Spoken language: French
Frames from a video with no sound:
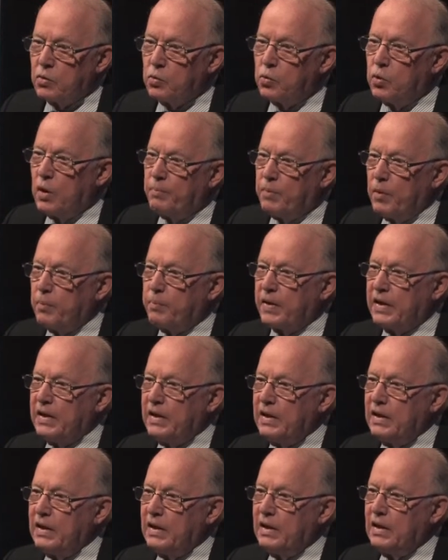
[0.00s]
ou à peu
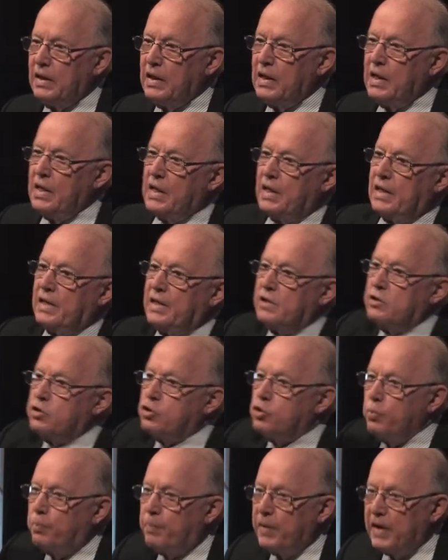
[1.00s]
près, est
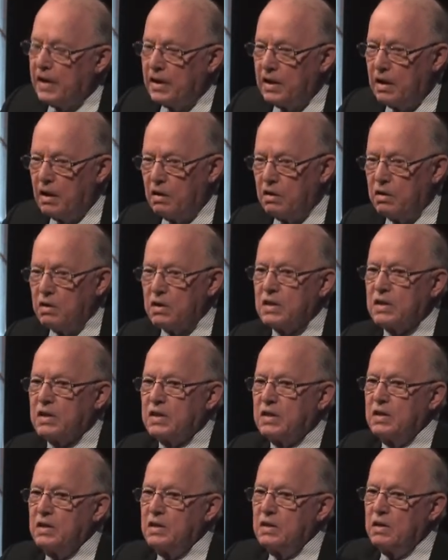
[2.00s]
supérieure
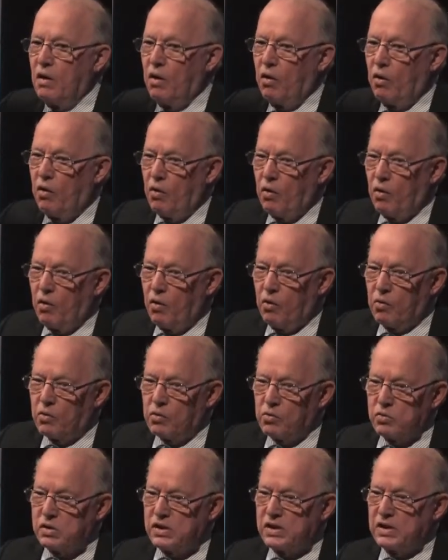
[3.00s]
si on
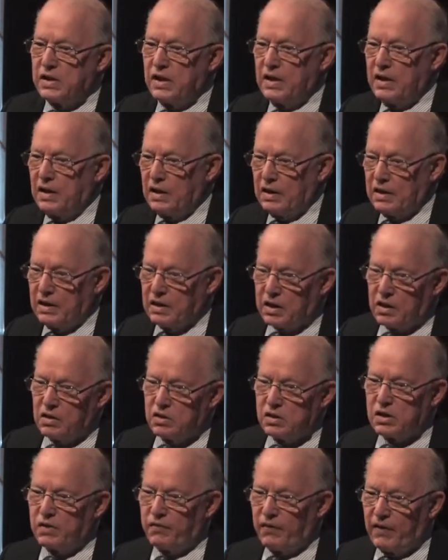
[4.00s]
considère les
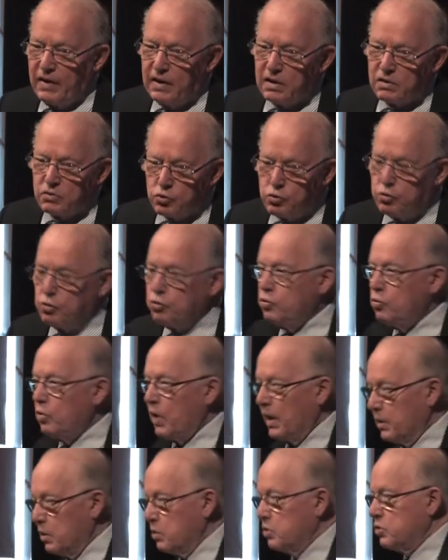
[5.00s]
transferts dus
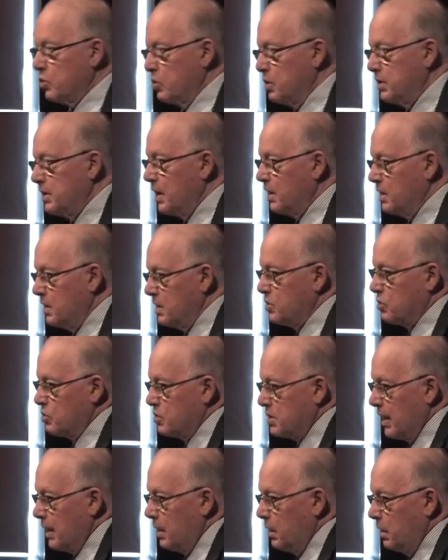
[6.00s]
à notre solidarité
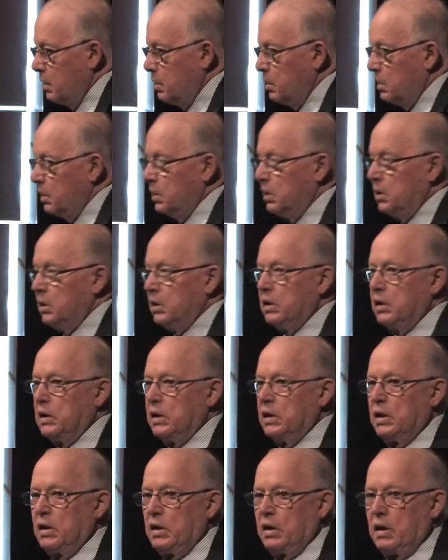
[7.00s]
sociale.
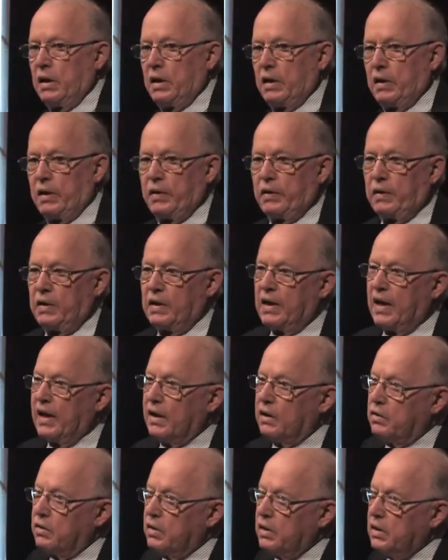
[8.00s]
Euh, les
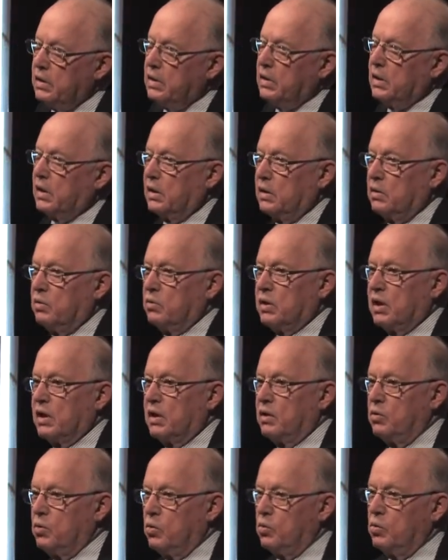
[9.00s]
garderies en
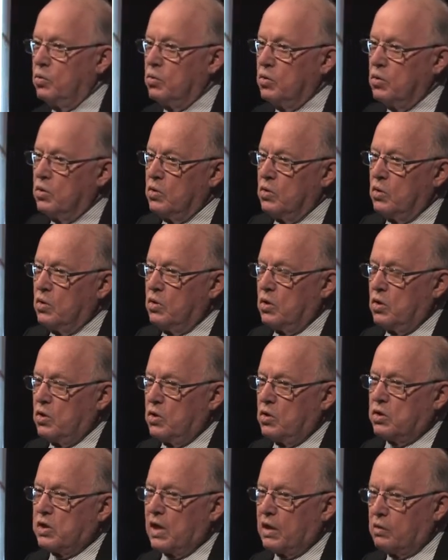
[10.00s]
Ontario,
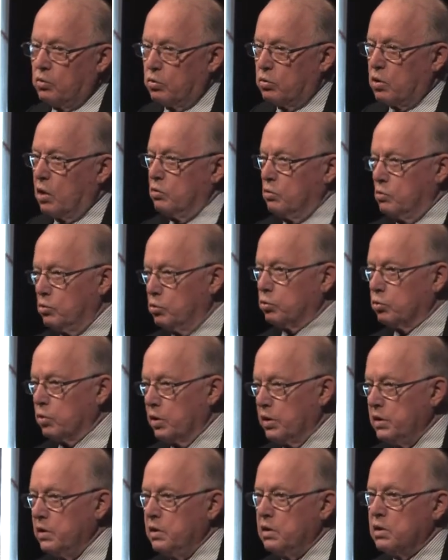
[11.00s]
euh, ça coûte en une
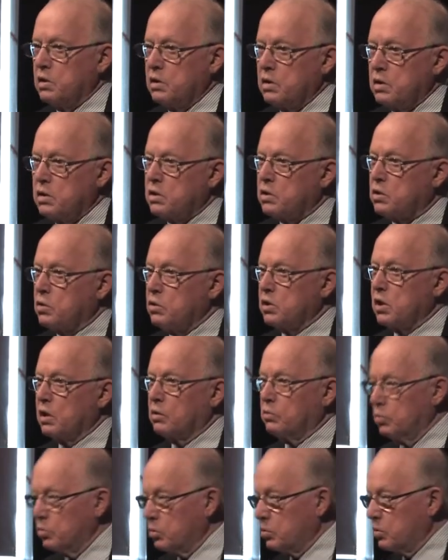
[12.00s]
journée ce que
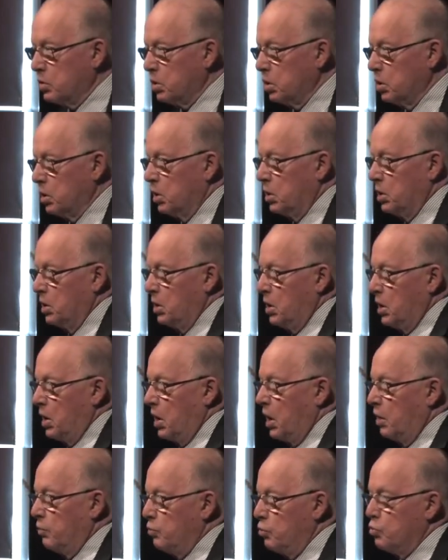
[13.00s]
ça coûte
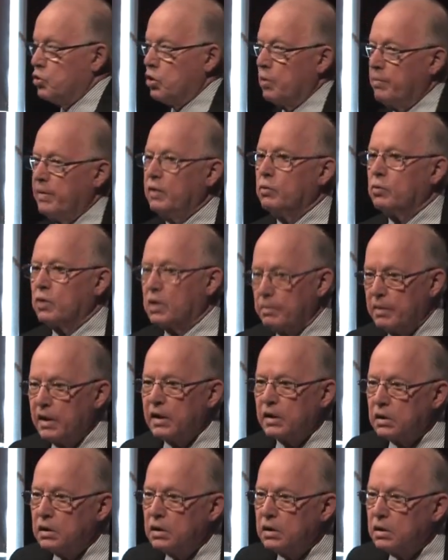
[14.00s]
en une semaine au
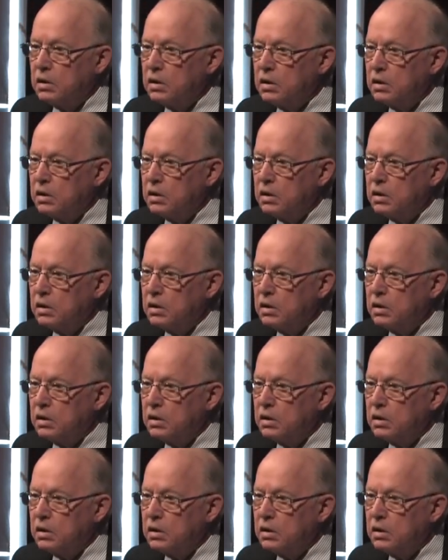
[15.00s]
Québec.